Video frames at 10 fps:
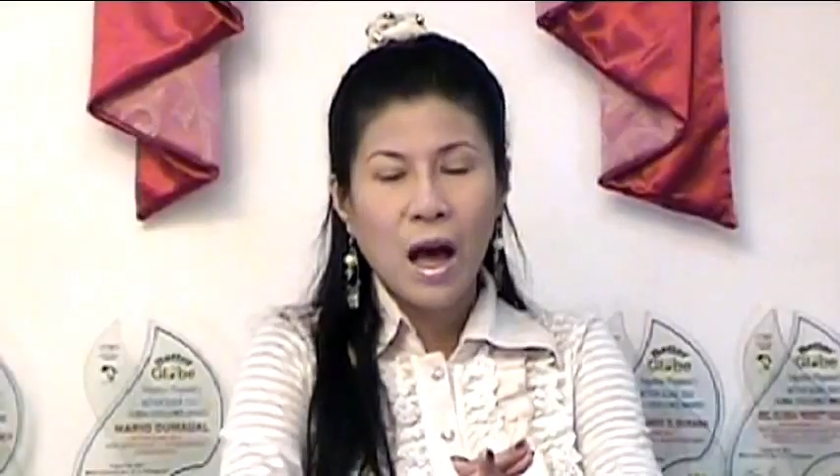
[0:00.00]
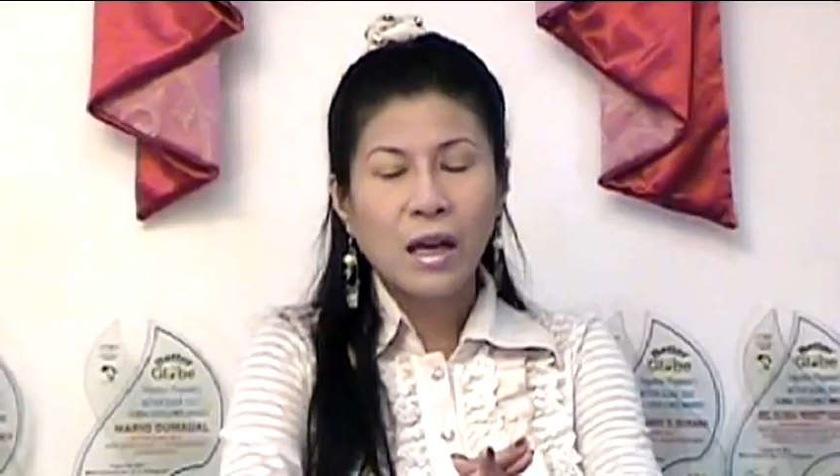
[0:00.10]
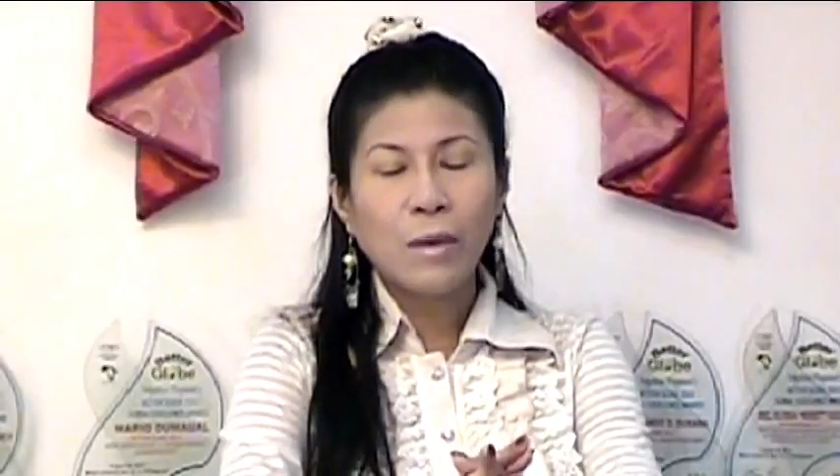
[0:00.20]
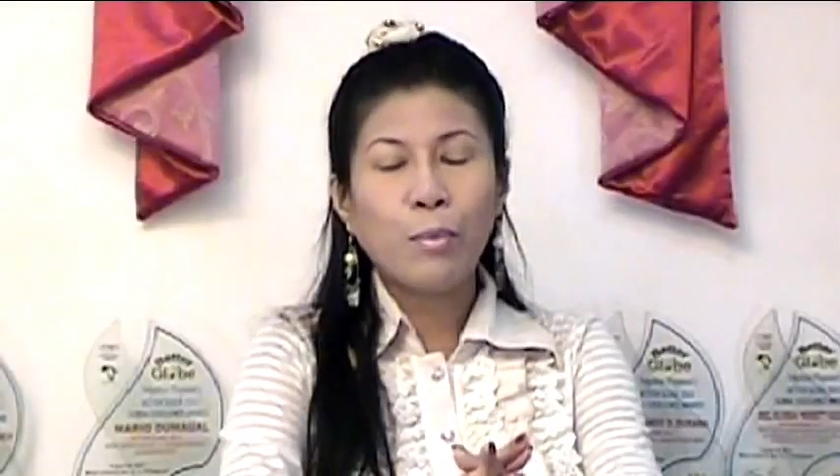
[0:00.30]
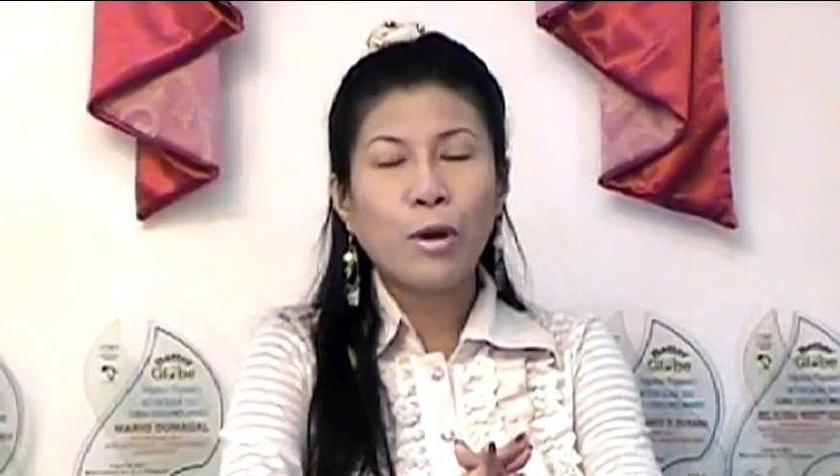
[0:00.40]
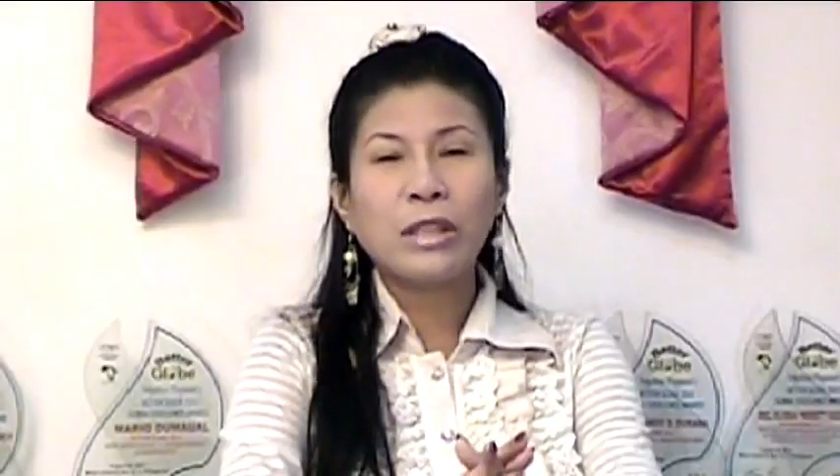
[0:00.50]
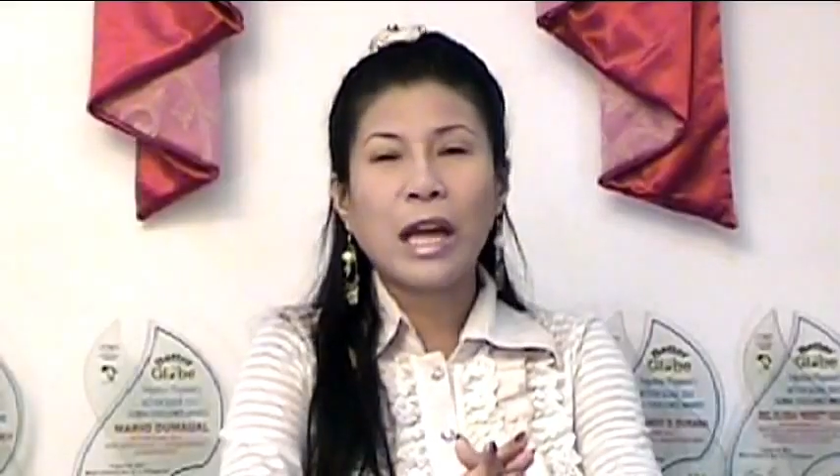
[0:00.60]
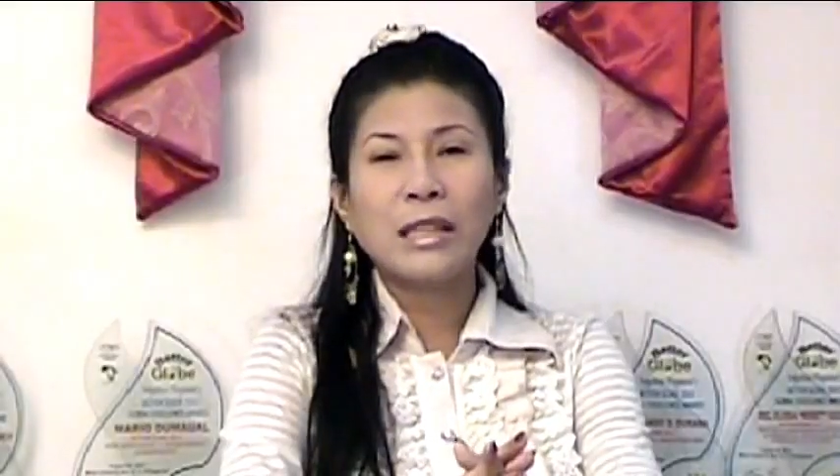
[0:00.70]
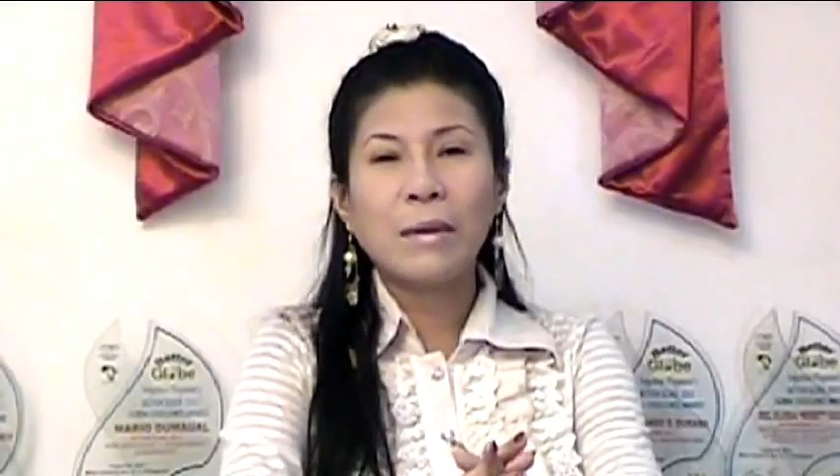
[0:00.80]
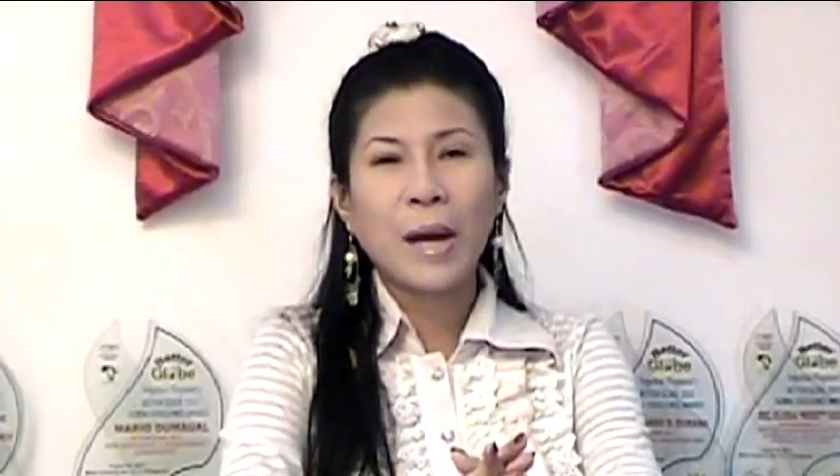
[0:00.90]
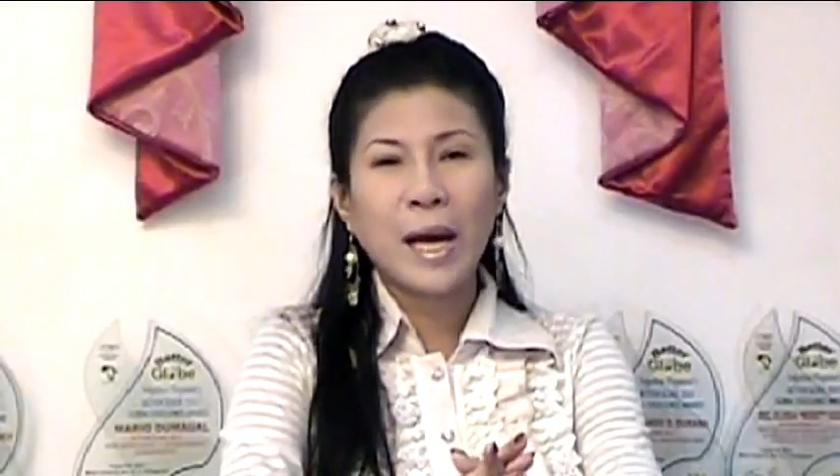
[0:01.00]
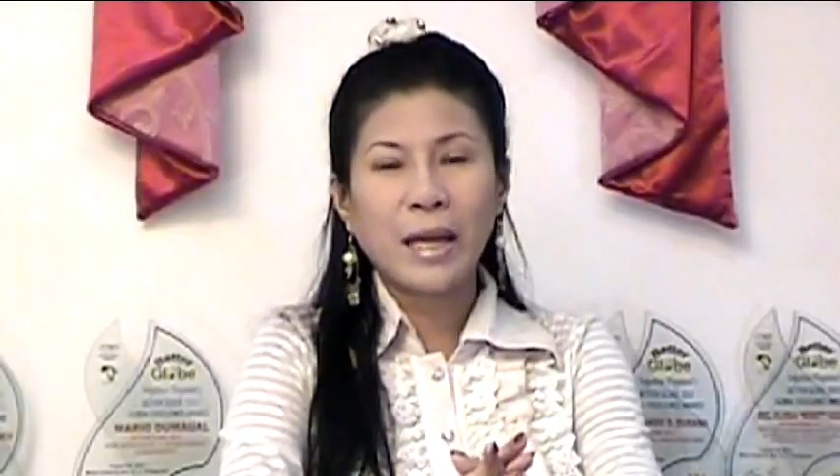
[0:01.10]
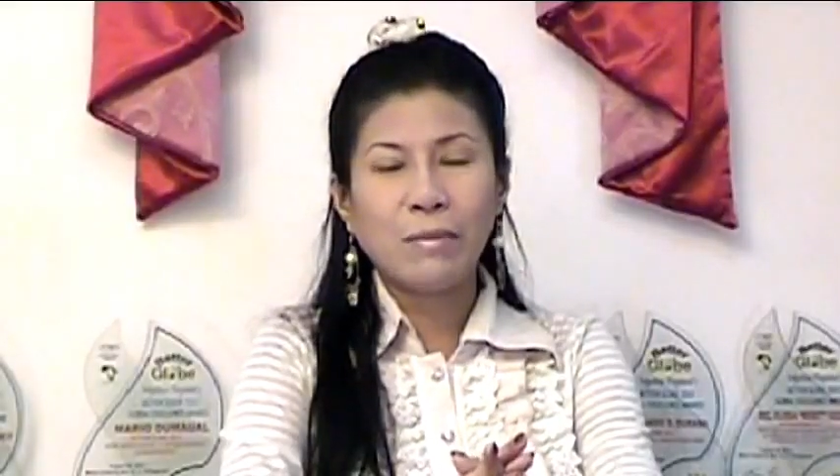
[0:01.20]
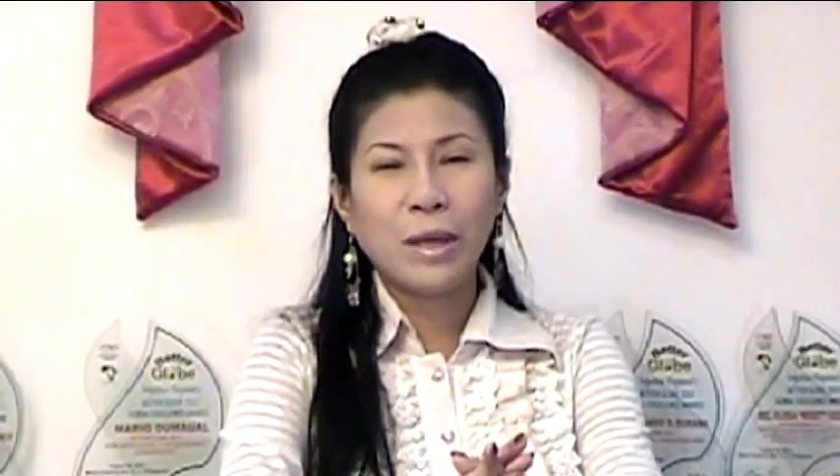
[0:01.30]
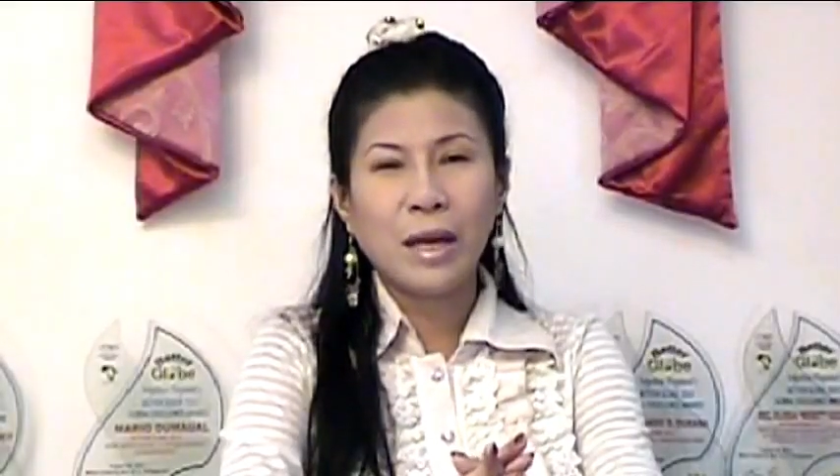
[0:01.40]
Ang importante mga
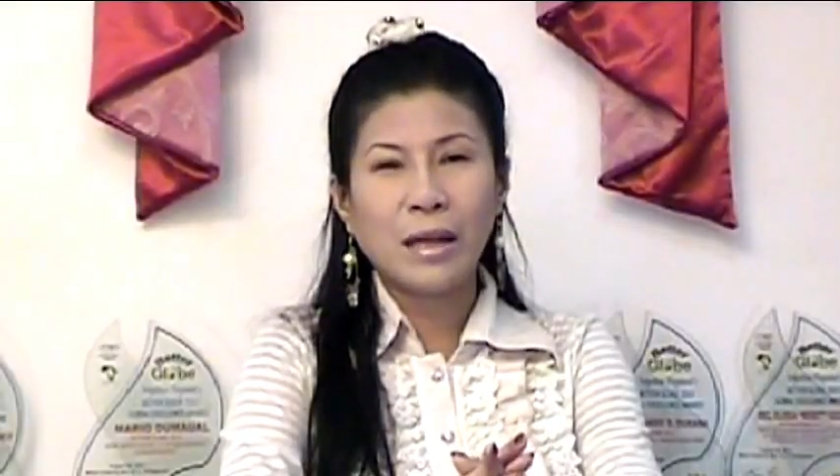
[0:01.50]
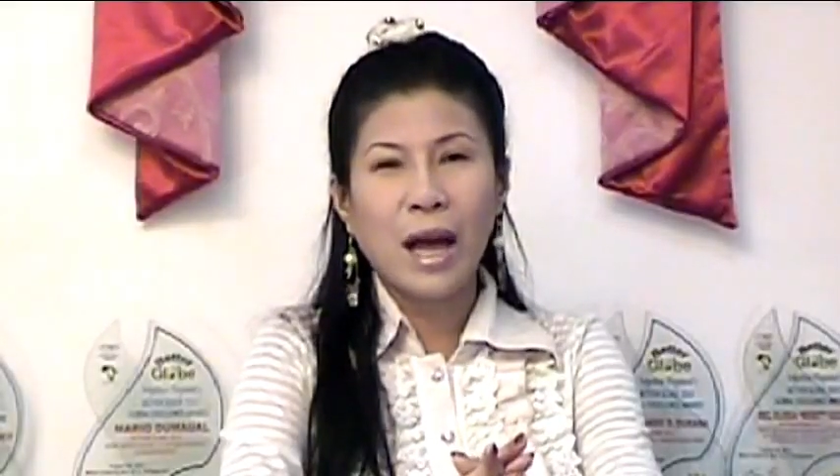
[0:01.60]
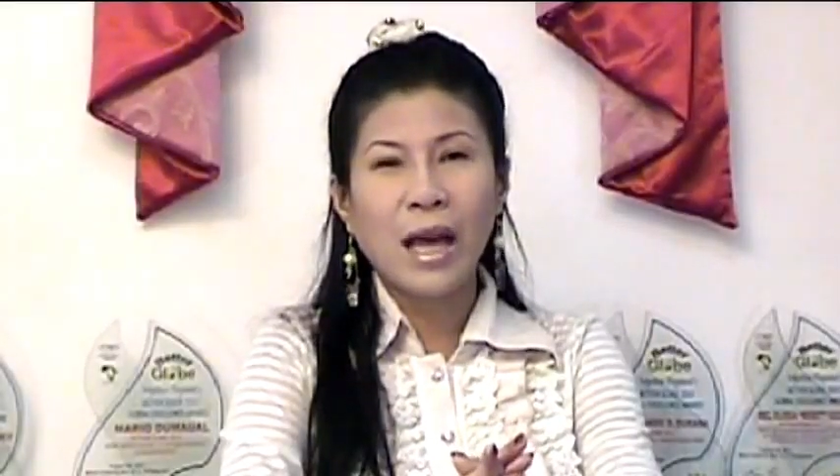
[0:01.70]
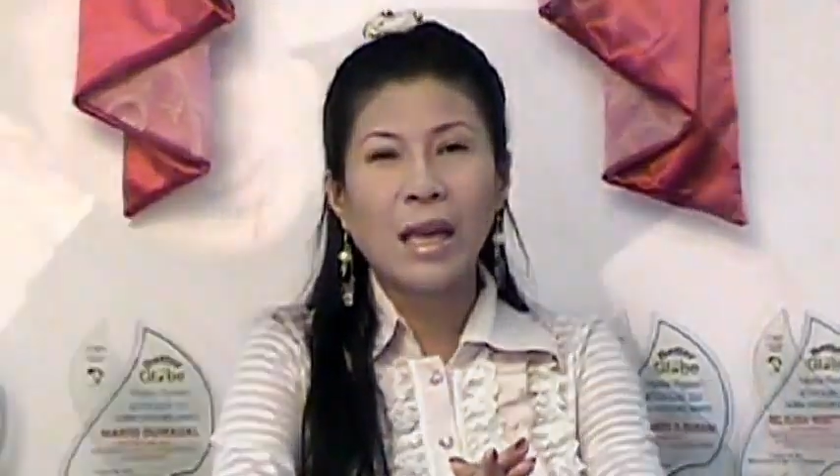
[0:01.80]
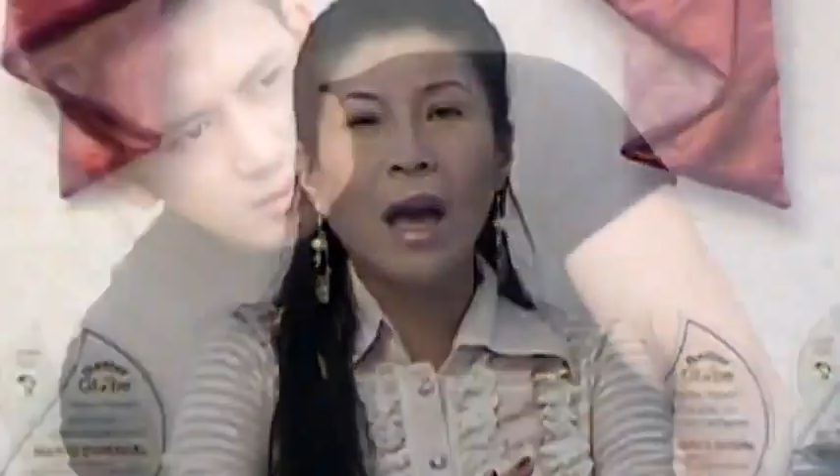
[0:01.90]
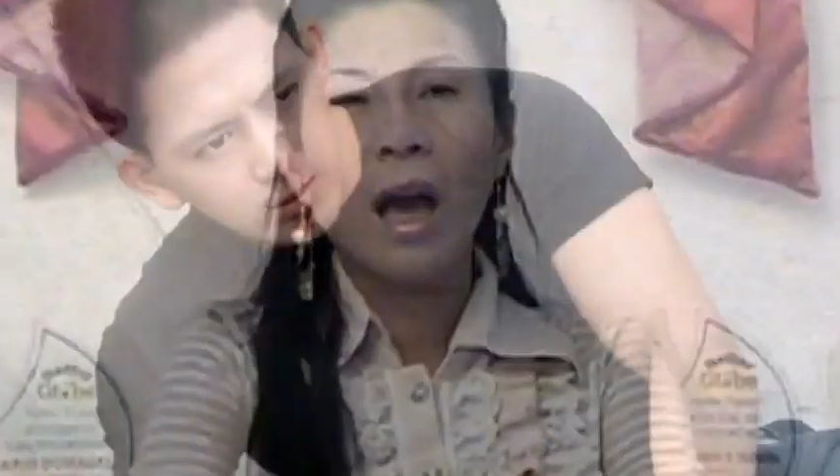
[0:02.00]
kaibigan ay